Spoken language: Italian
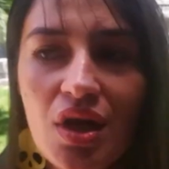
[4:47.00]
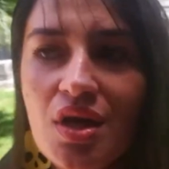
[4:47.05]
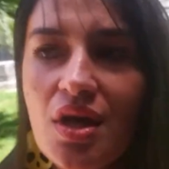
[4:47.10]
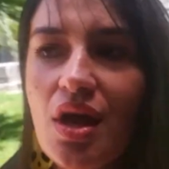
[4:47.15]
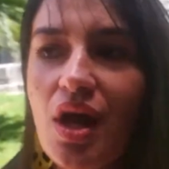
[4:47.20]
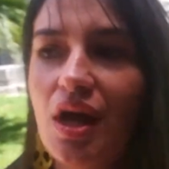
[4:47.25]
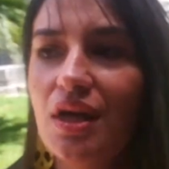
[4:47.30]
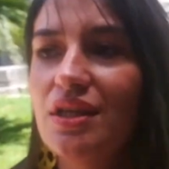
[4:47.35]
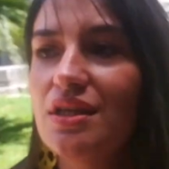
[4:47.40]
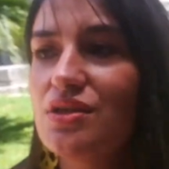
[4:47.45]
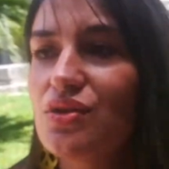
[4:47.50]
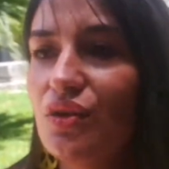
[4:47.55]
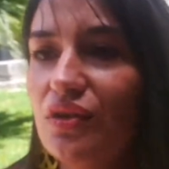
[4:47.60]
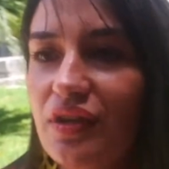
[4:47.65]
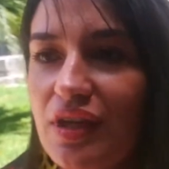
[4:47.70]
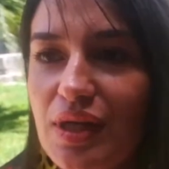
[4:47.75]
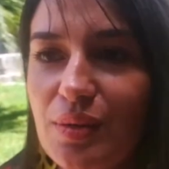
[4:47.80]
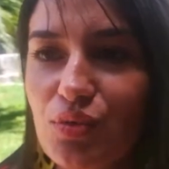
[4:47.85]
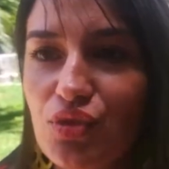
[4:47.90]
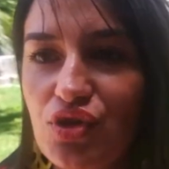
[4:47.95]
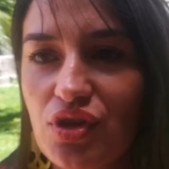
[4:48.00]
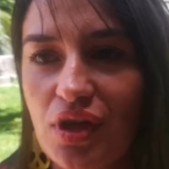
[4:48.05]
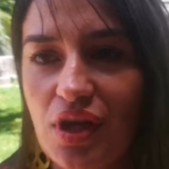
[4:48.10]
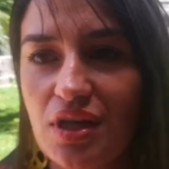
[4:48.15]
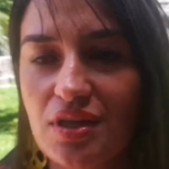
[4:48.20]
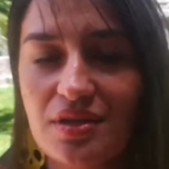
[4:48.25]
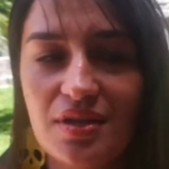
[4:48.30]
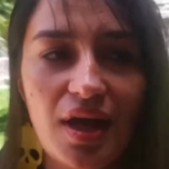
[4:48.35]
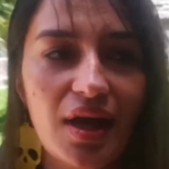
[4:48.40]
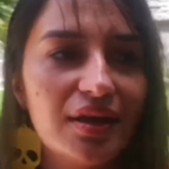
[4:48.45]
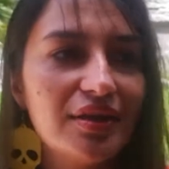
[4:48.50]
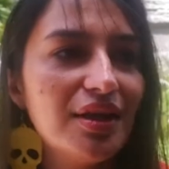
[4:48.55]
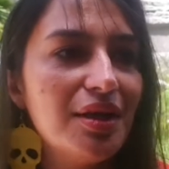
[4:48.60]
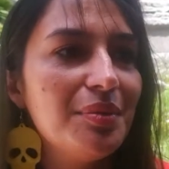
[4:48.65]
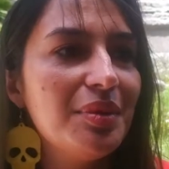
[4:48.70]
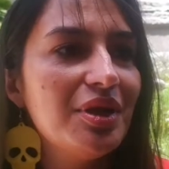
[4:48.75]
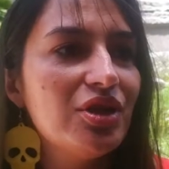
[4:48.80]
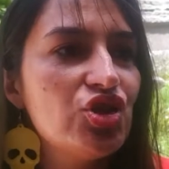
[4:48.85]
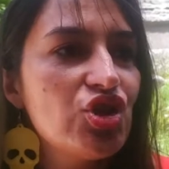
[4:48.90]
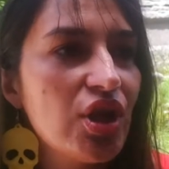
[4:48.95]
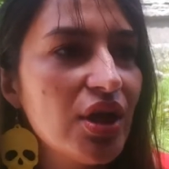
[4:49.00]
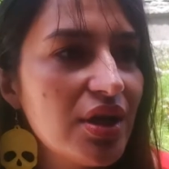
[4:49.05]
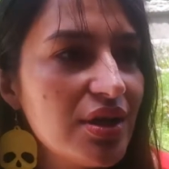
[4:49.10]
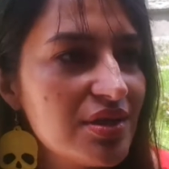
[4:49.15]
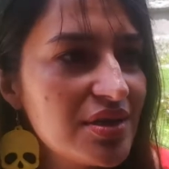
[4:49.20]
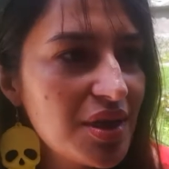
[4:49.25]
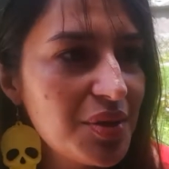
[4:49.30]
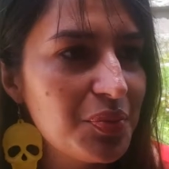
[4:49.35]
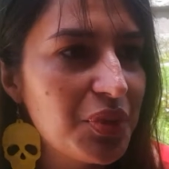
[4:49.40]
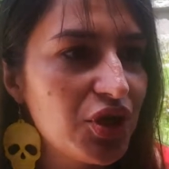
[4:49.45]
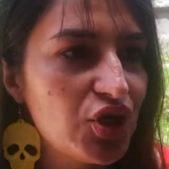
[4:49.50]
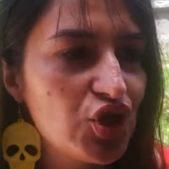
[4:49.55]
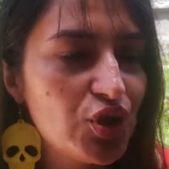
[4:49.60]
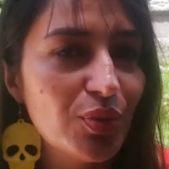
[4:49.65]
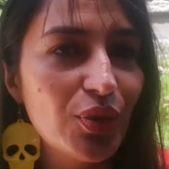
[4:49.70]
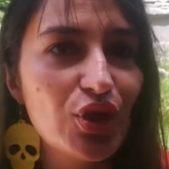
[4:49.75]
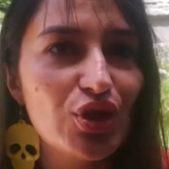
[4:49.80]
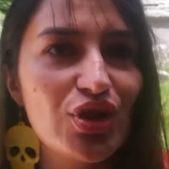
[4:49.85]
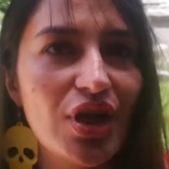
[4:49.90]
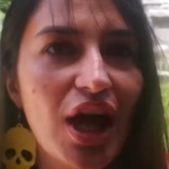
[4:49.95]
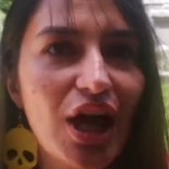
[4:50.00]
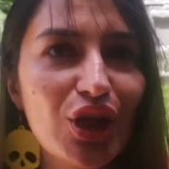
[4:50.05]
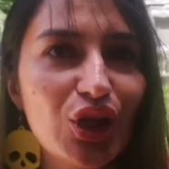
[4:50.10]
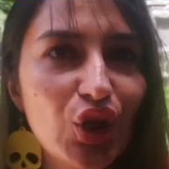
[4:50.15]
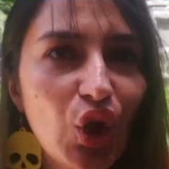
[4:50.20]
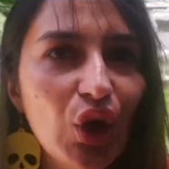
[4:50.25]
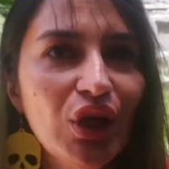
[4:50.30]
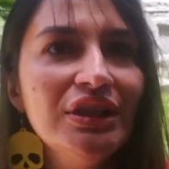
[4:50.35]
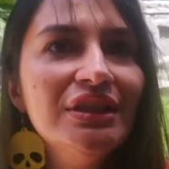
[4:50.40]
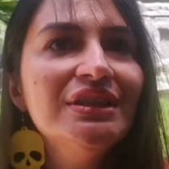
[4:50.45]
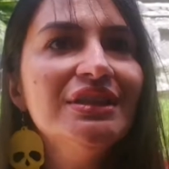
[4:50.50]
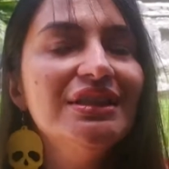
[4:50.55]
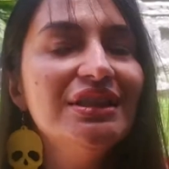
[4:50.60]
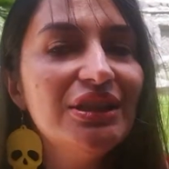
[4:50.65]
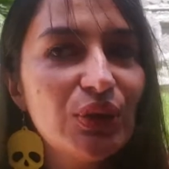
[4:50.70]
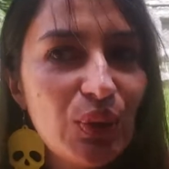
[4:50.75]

ad ascoltare musica sarda, a mangiare sempre cibo sardo.